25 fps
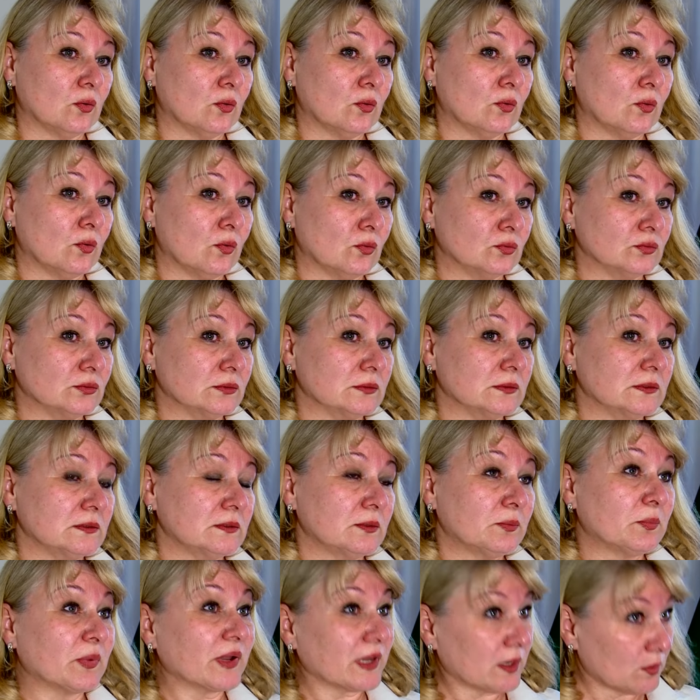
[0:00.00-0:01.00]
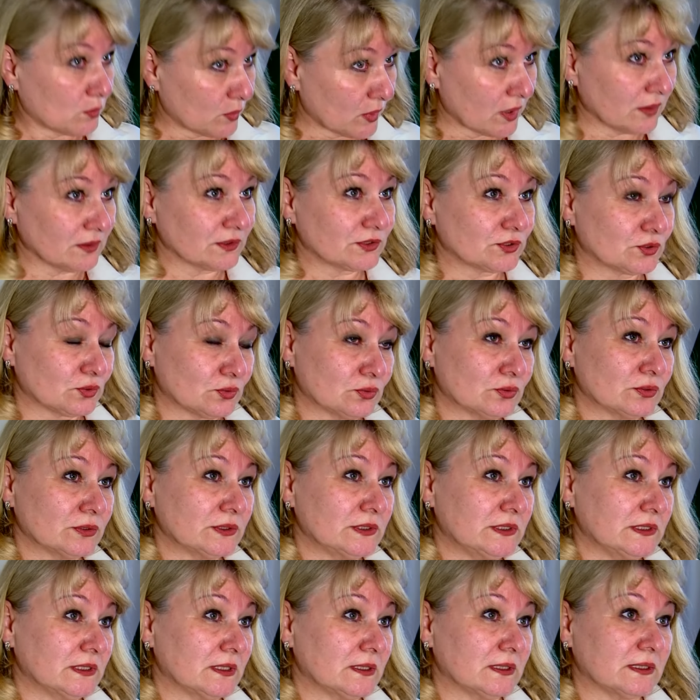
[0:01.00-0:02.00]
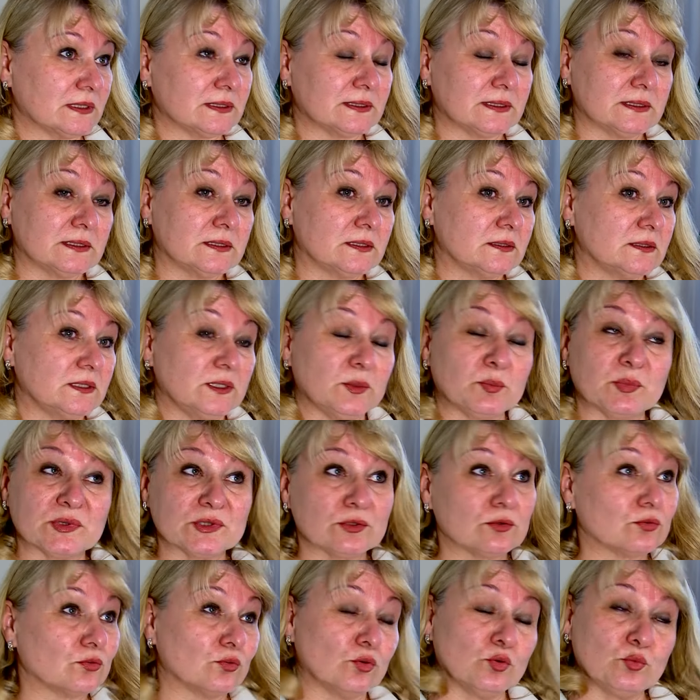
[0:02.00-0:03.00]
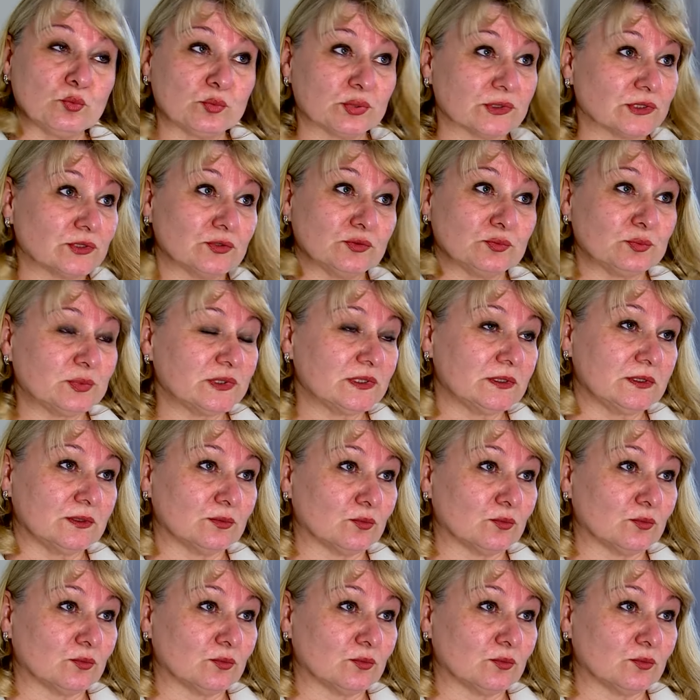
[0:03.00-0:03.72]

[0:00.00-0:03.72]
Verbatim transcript: Он понимал, что он делает, и по-другому поступить не